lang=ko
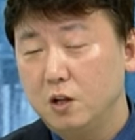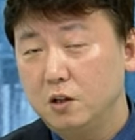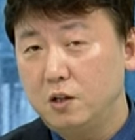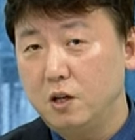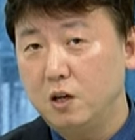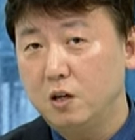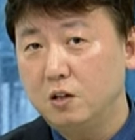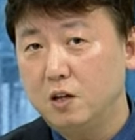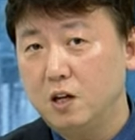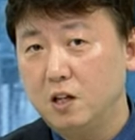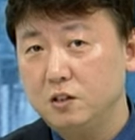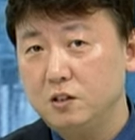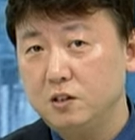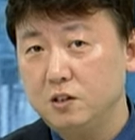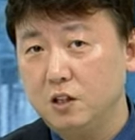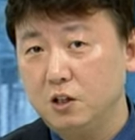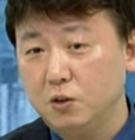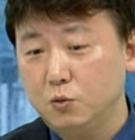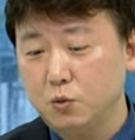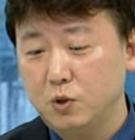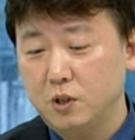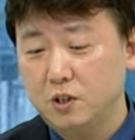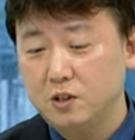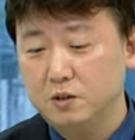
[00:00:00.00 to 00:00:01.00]
대응을 하시는 게
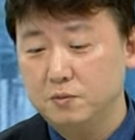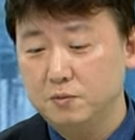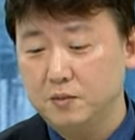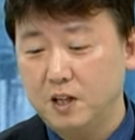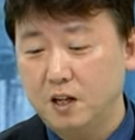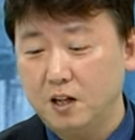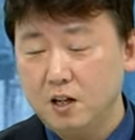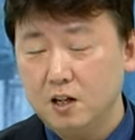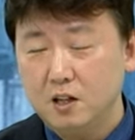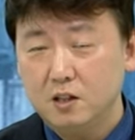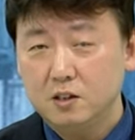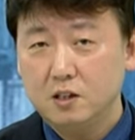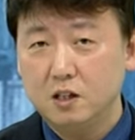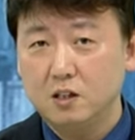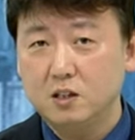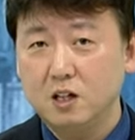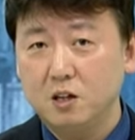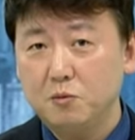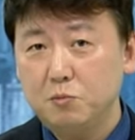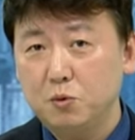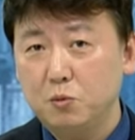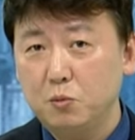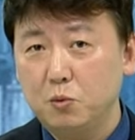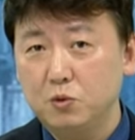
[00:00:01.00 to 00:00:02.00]
좋겠습니다. 자,
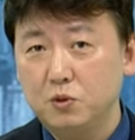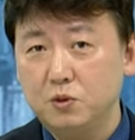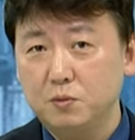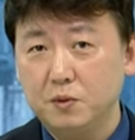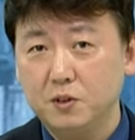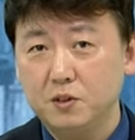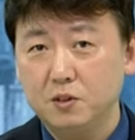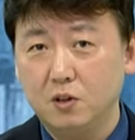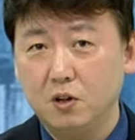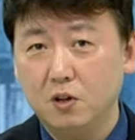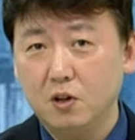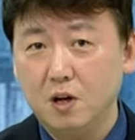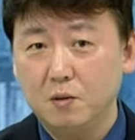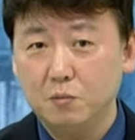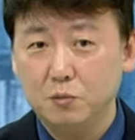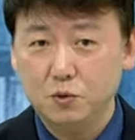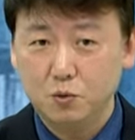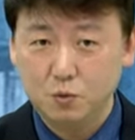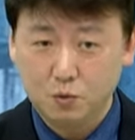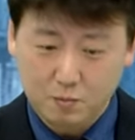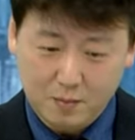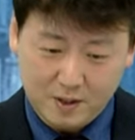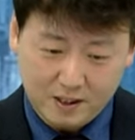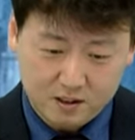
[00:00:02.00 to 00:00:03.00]
그래프 보시면서 한번
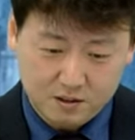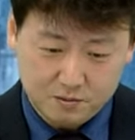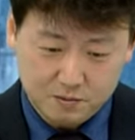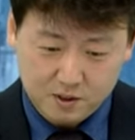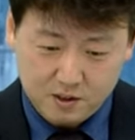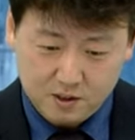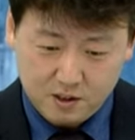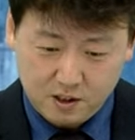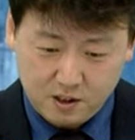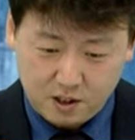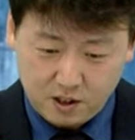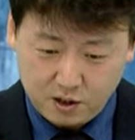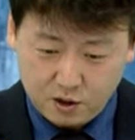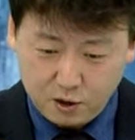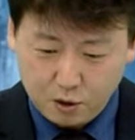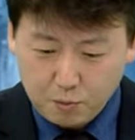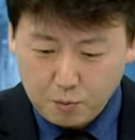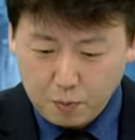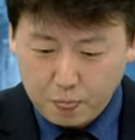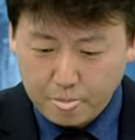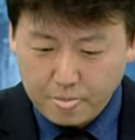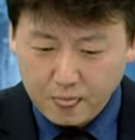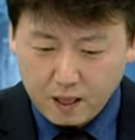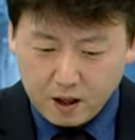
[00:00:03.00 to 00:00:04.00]
좀 말씀을 드릴게요.
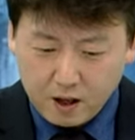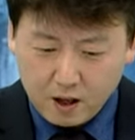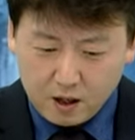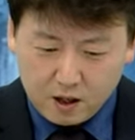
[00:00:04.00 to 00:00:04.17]
네.